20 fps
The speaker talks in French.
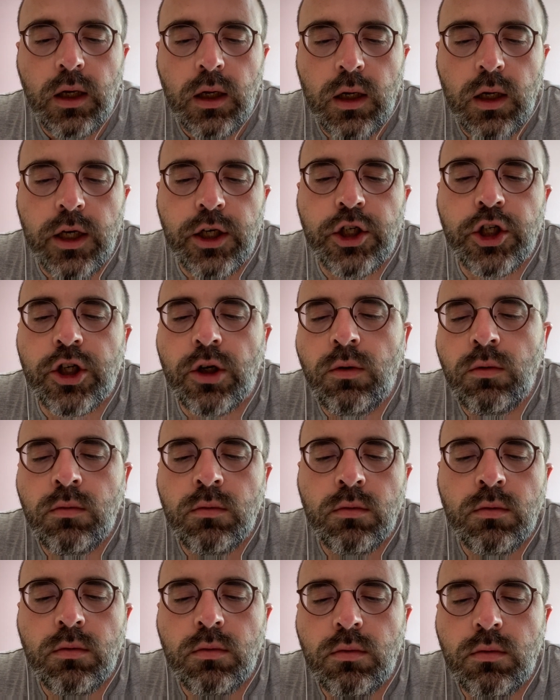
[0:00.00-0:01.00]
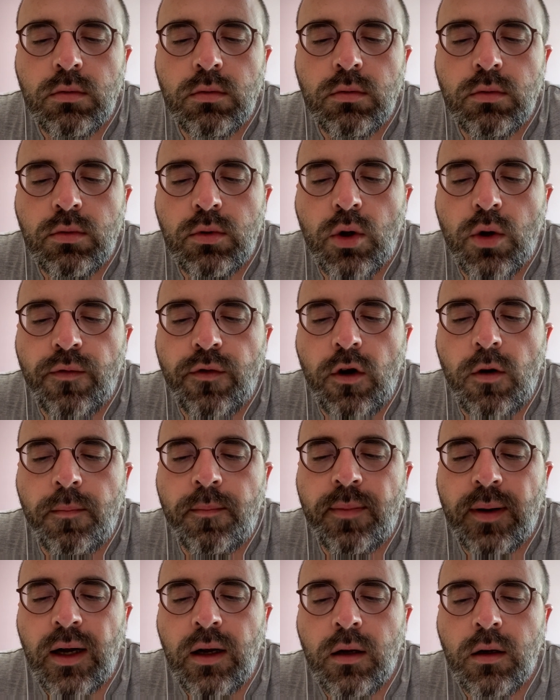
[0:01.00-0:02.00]
Les gens ne veulent
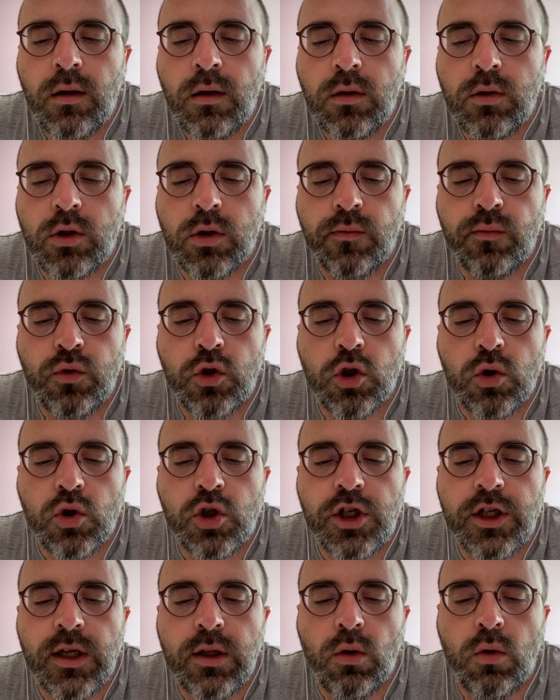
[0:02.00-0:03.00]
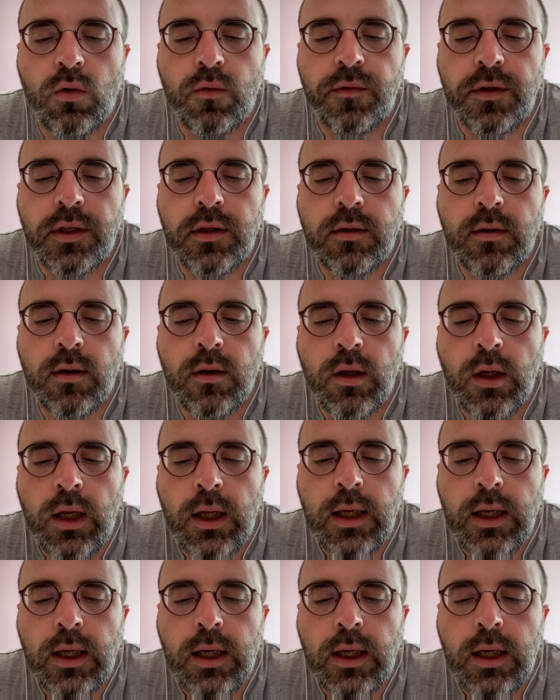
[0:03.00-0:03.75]
pas que vous changiez trop vite.